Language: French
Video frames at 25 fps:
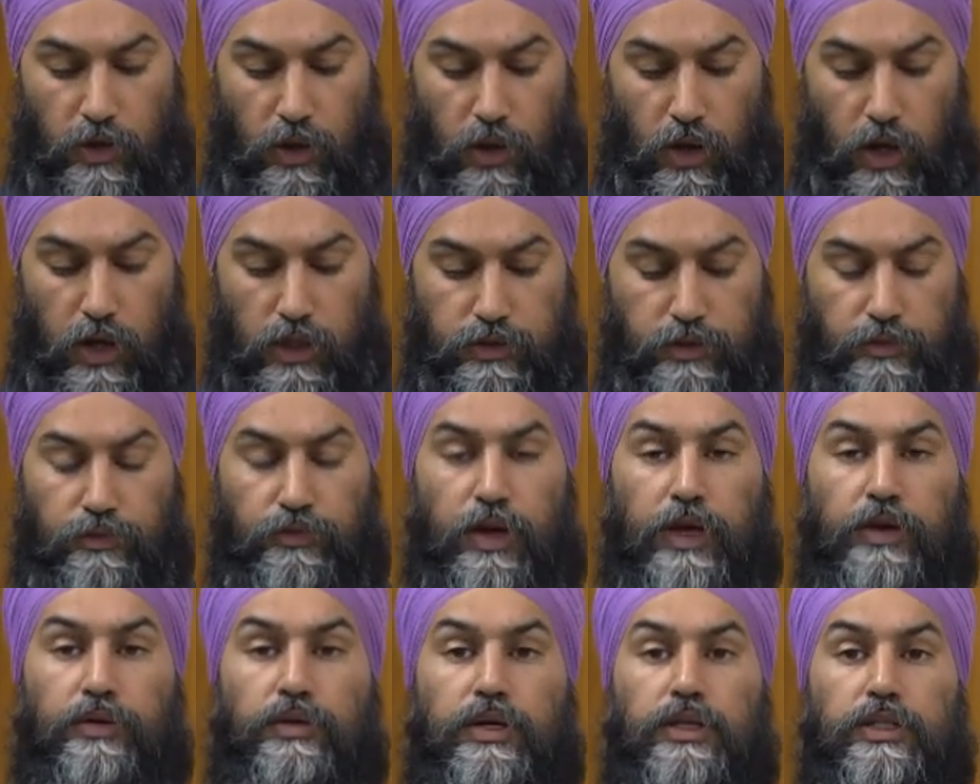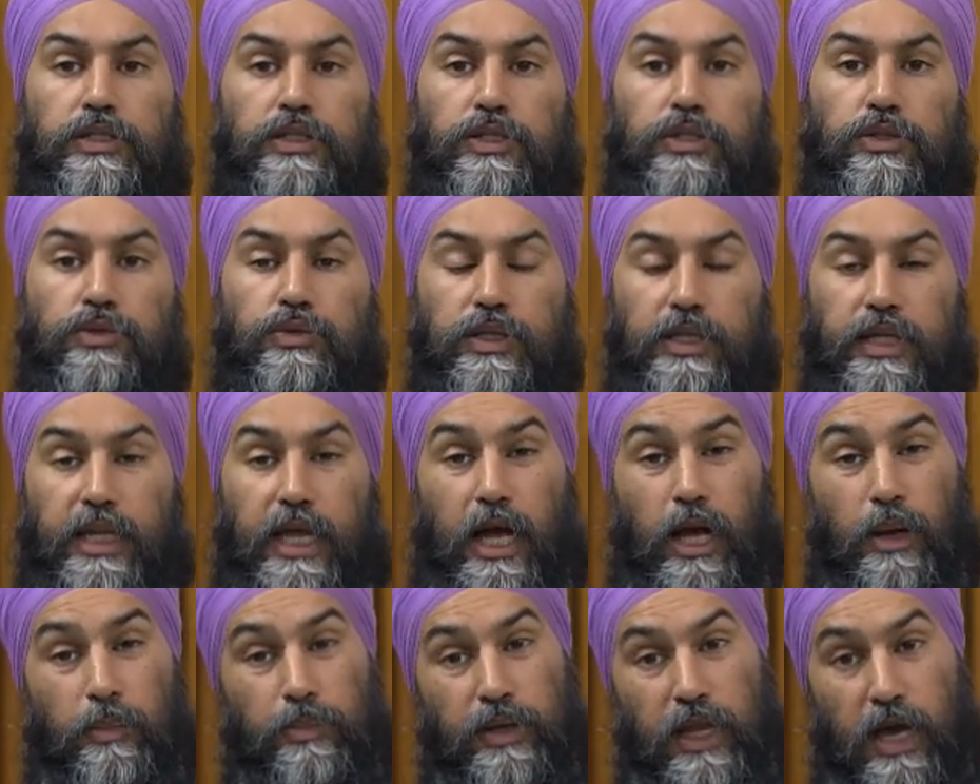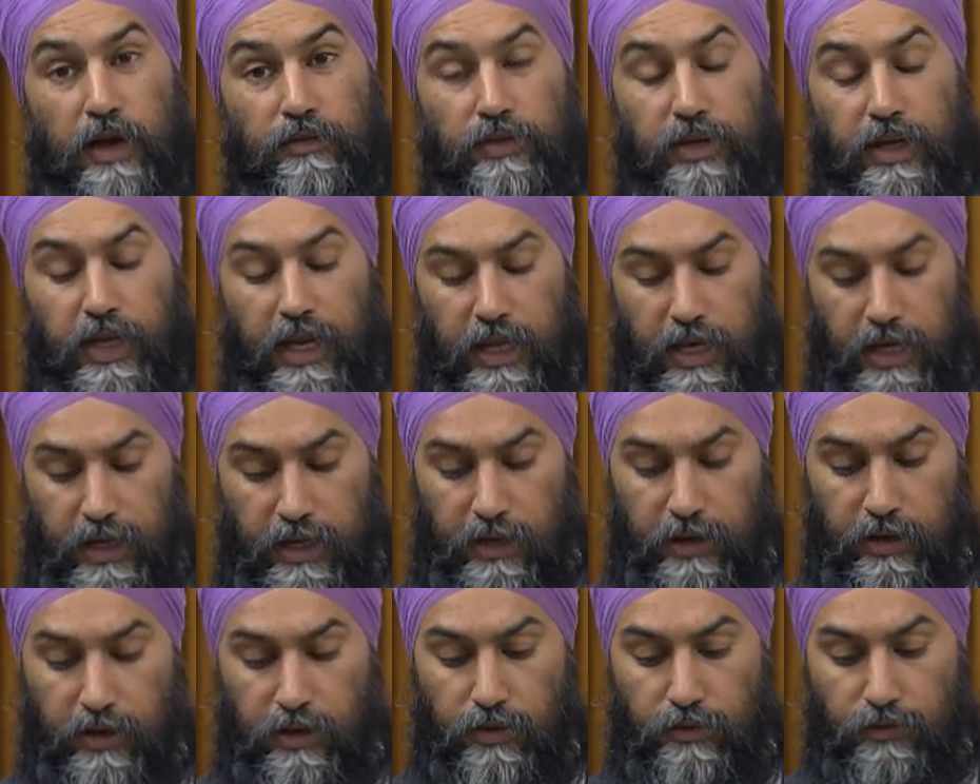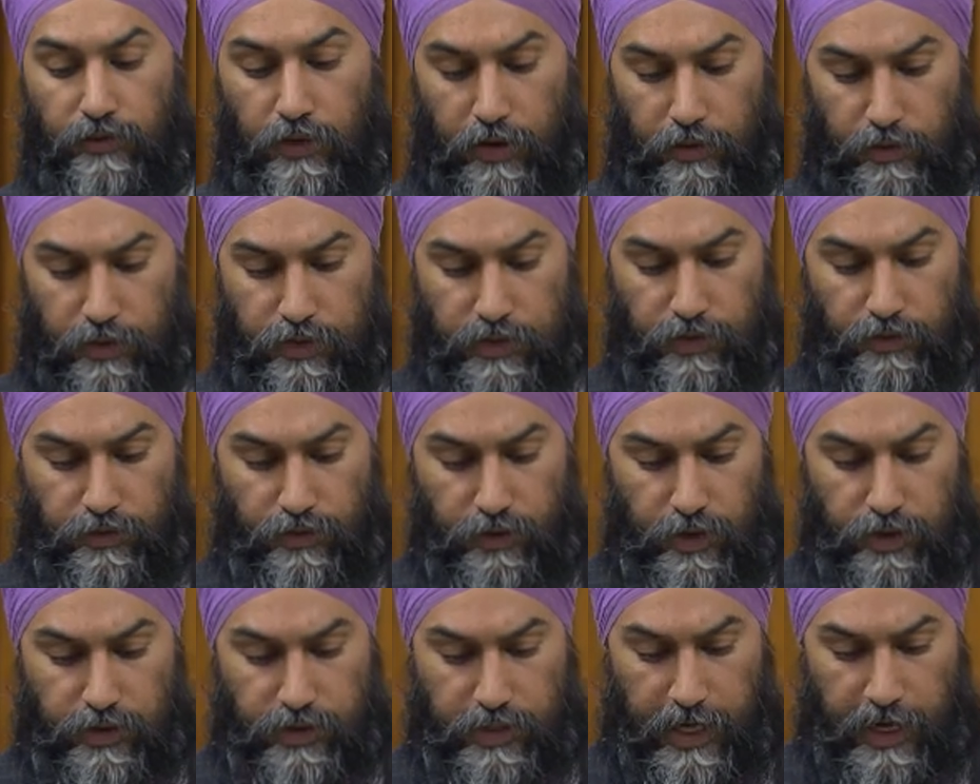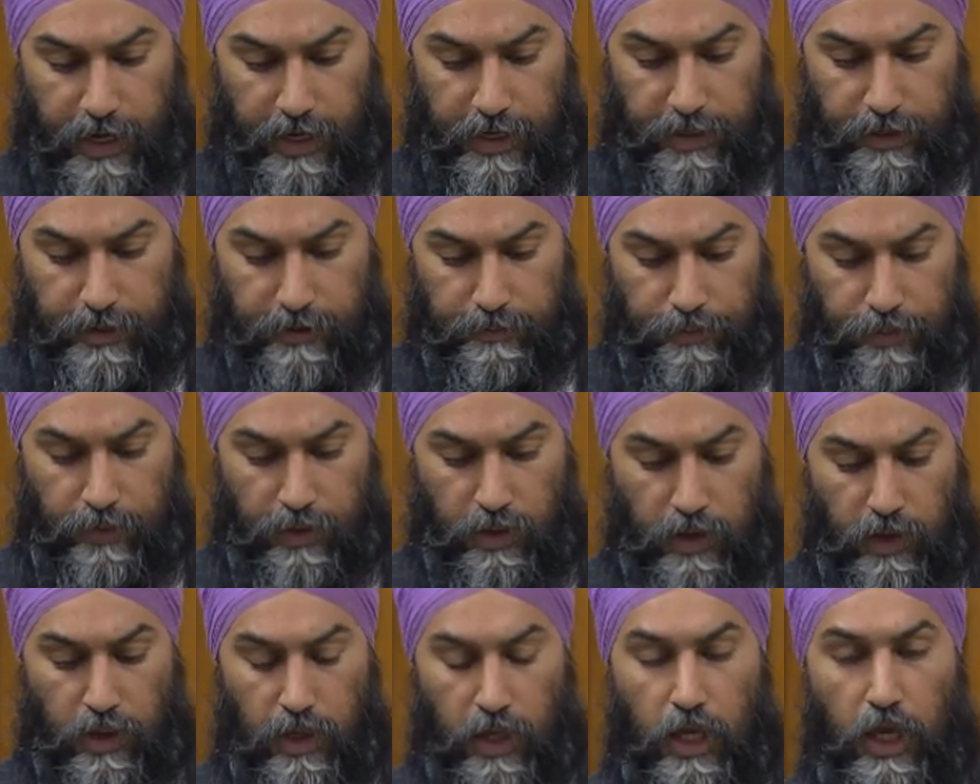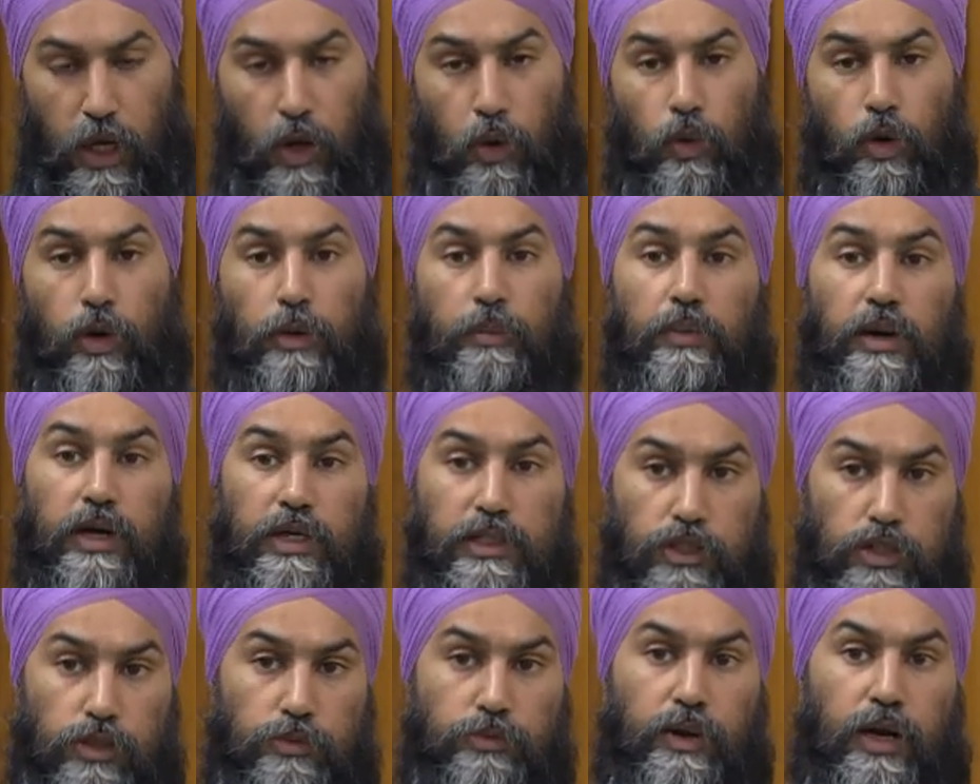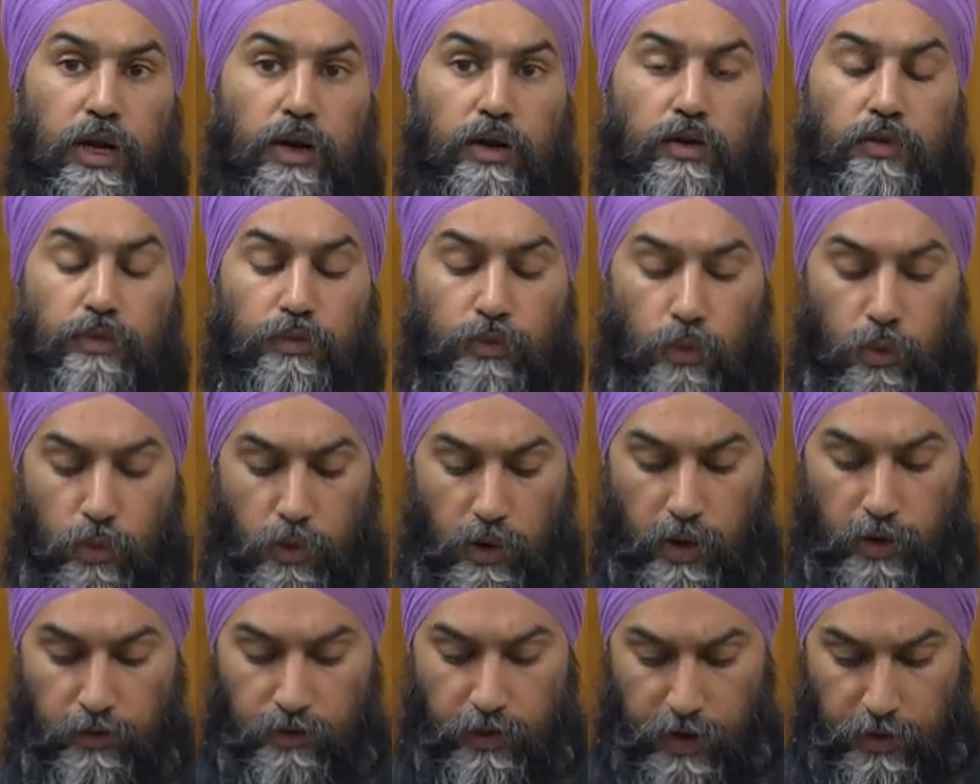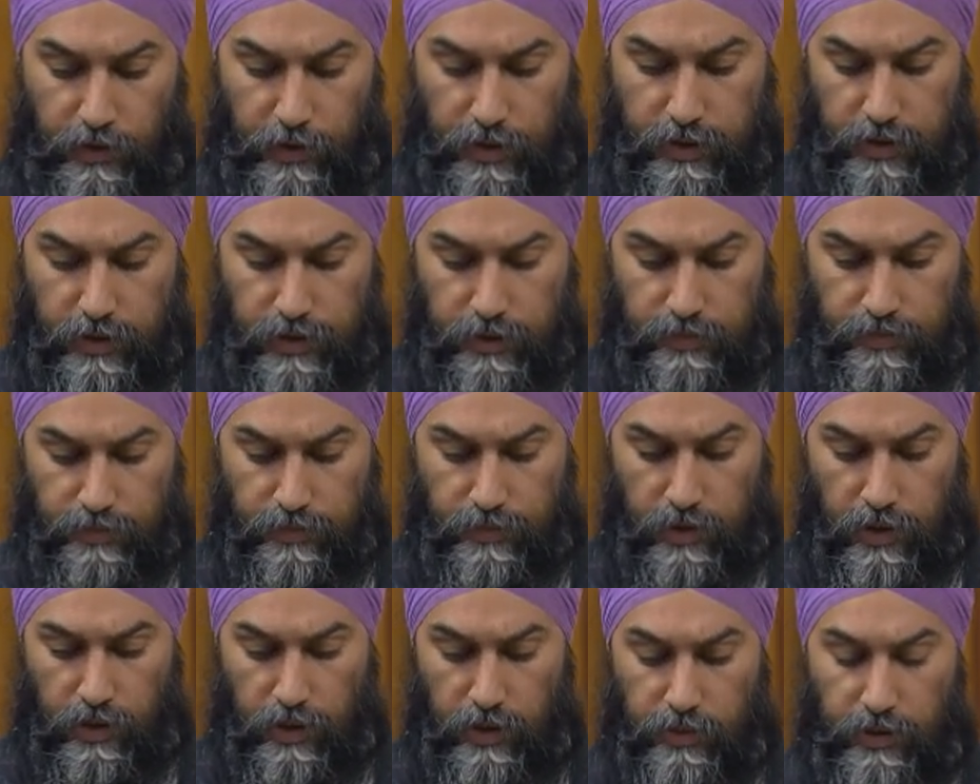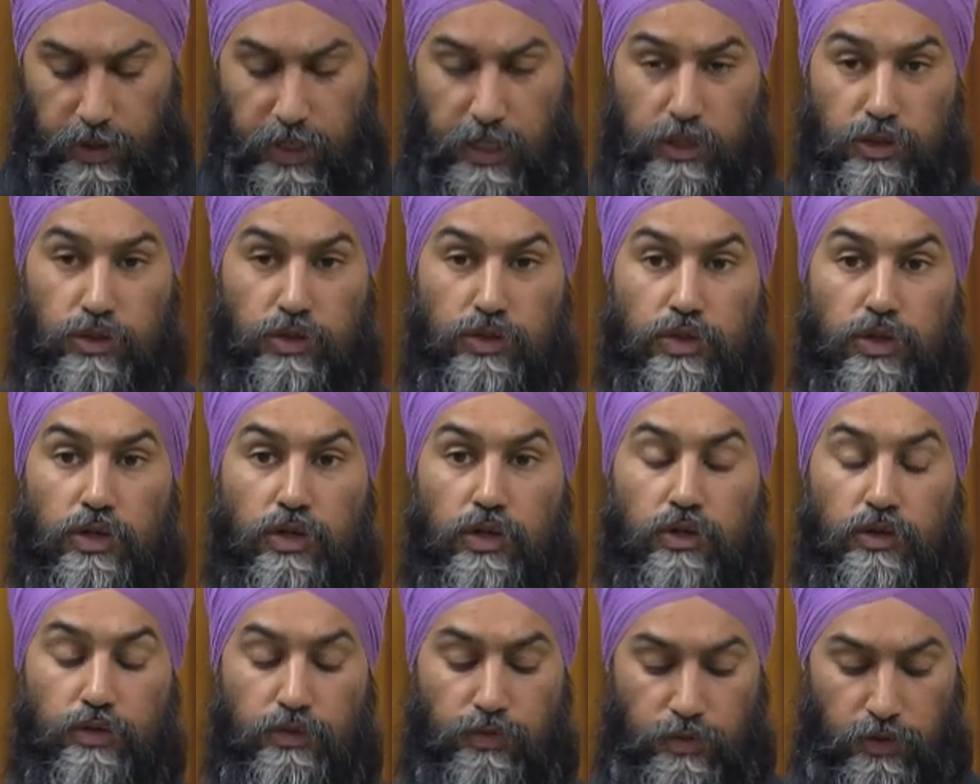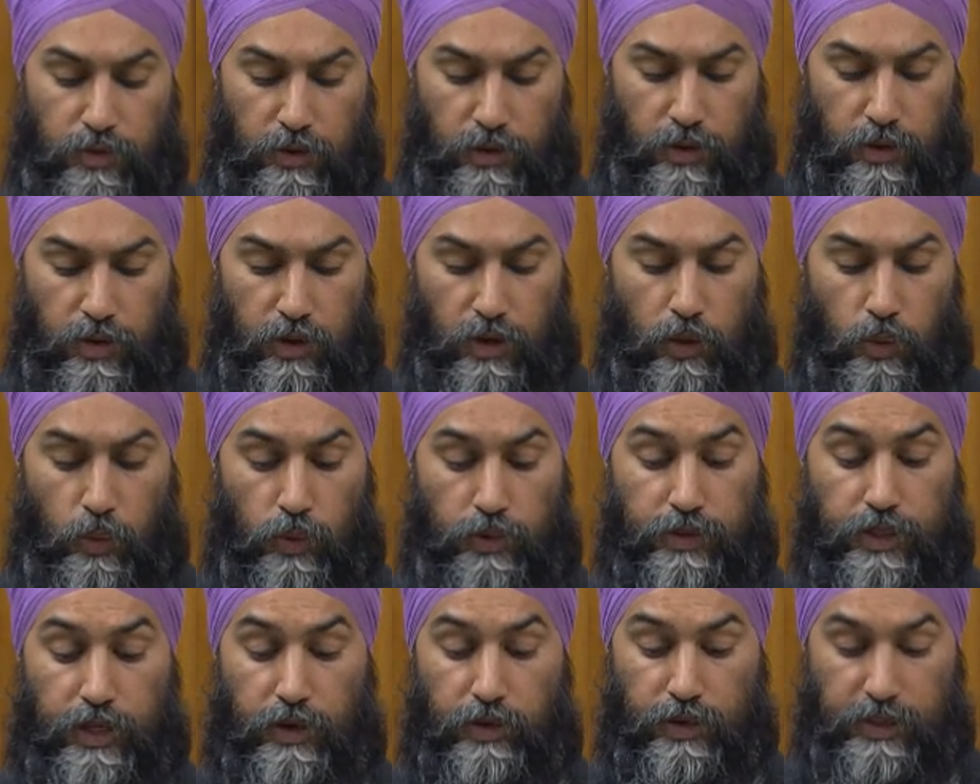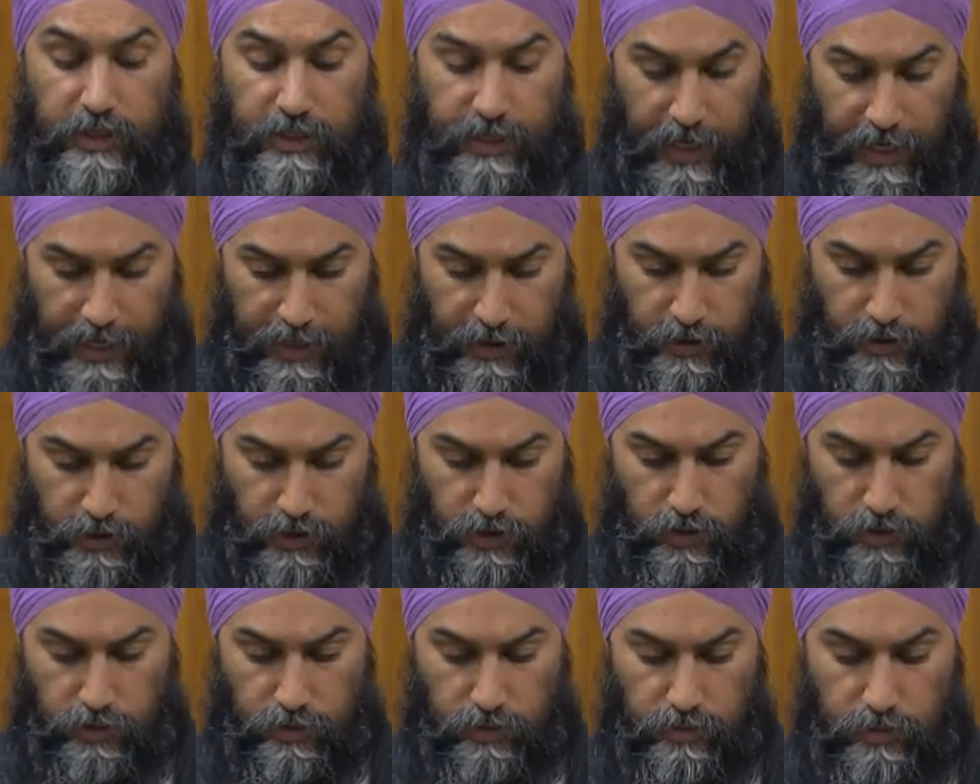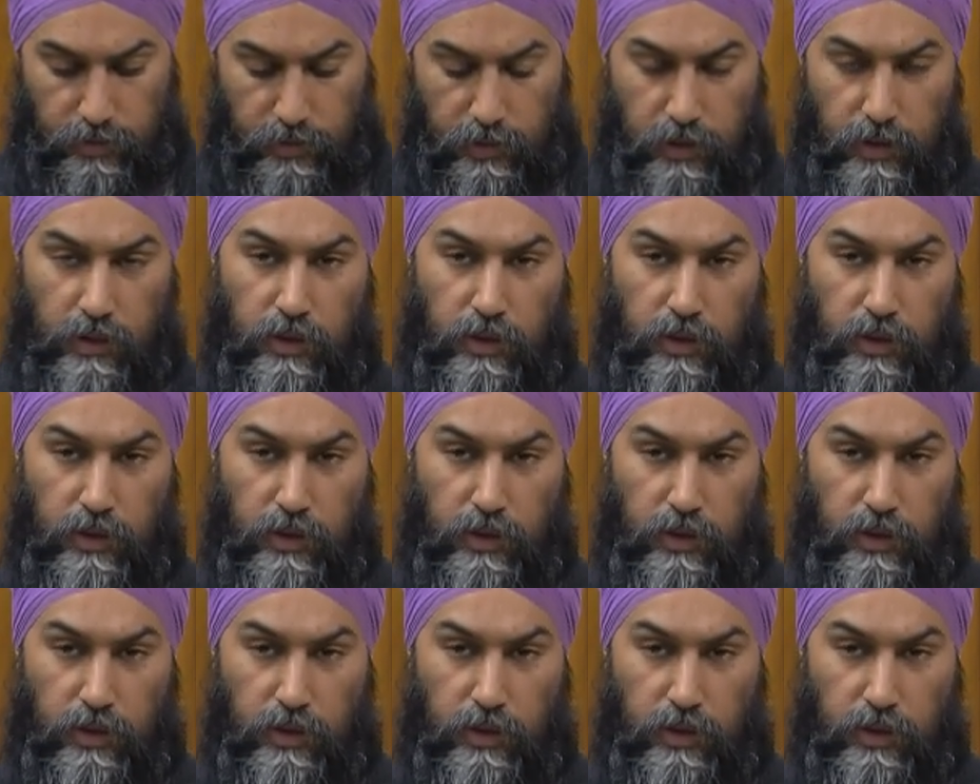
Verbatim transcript: Tous les députés ici reçoivent des appels d'anciens combattants qui ont besoin d'aide pour s'orienter au sein d'anciens combattants. Nous devons faire mieux pour nos anciens combattants. Ils méritent